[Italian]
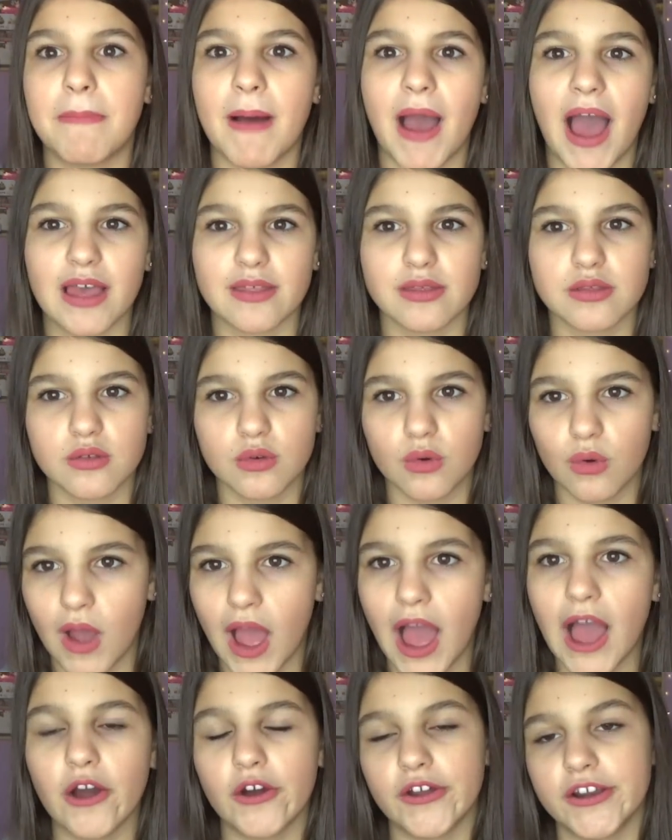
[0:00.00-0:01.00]

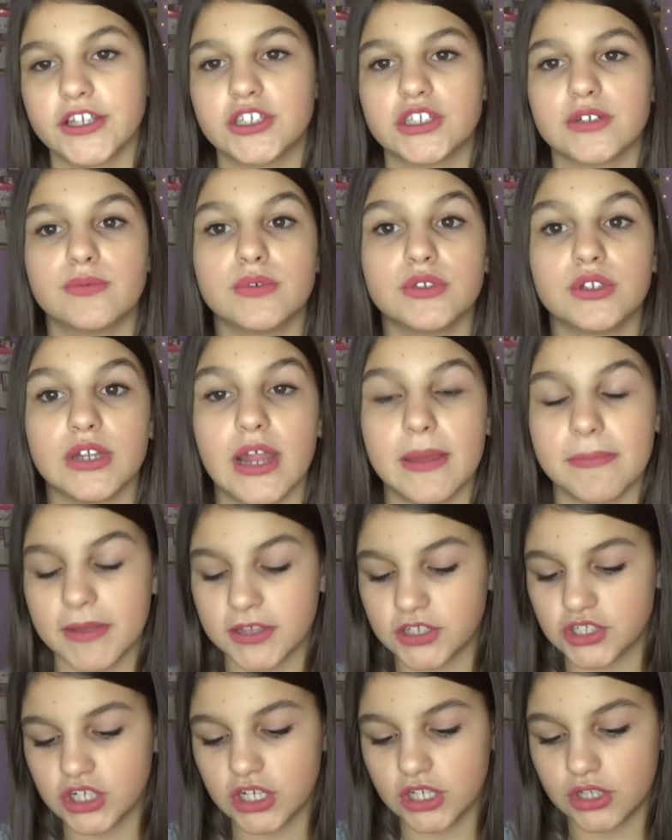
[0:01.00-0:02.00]
Pasqua ho ricevuto dai
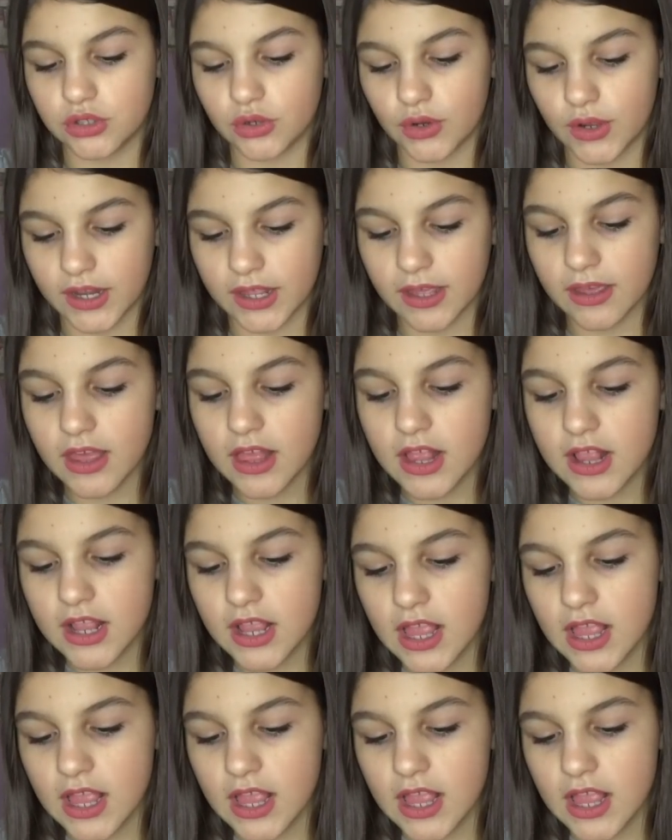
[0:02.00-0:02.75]
miei genitori